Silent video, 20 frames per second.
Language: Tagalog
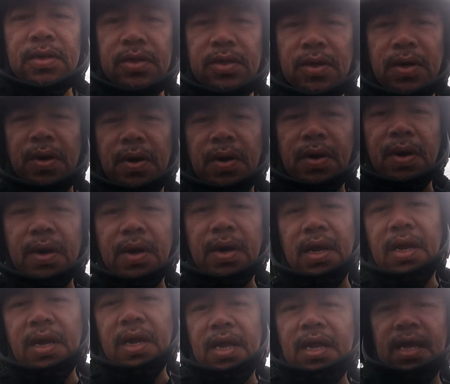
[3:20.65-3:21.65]
So
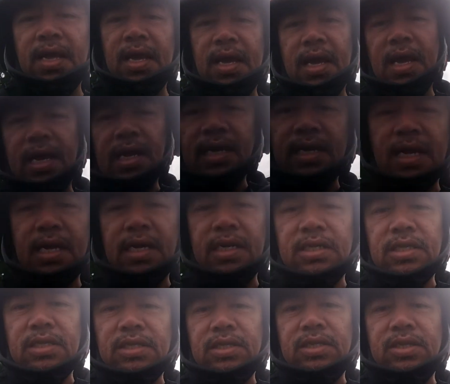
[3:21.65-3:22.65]
hanggang
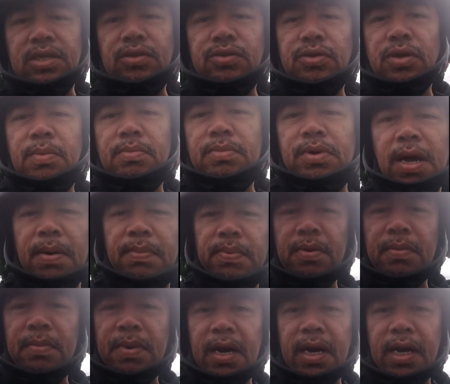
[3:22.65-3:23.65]
dito na muna
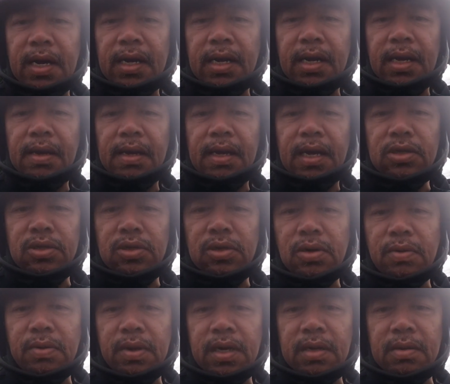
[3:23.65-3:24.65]
po mga ka
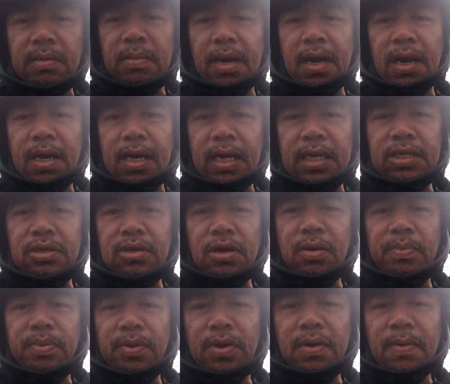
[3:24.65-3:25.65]
mga
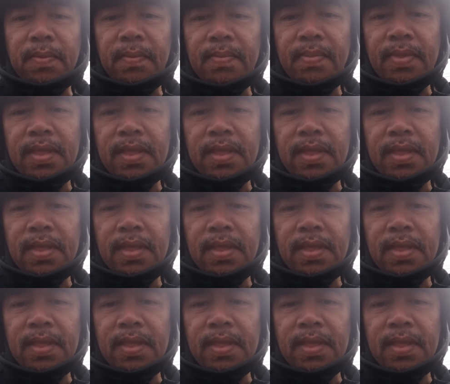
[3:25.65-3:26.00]
ka-Scorpio.